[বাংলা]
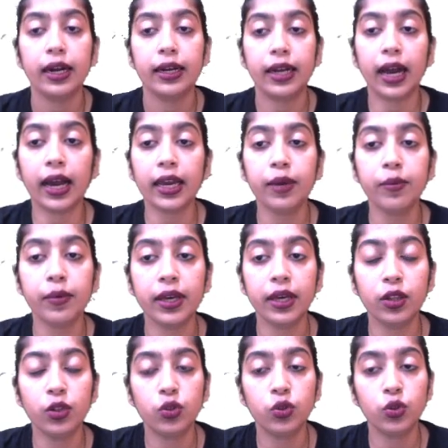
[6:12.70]
টাইম
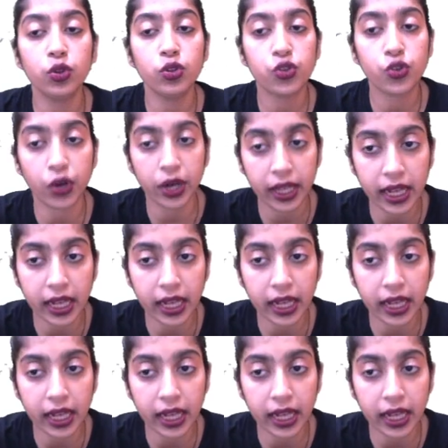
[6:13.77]
কিন্তু চলে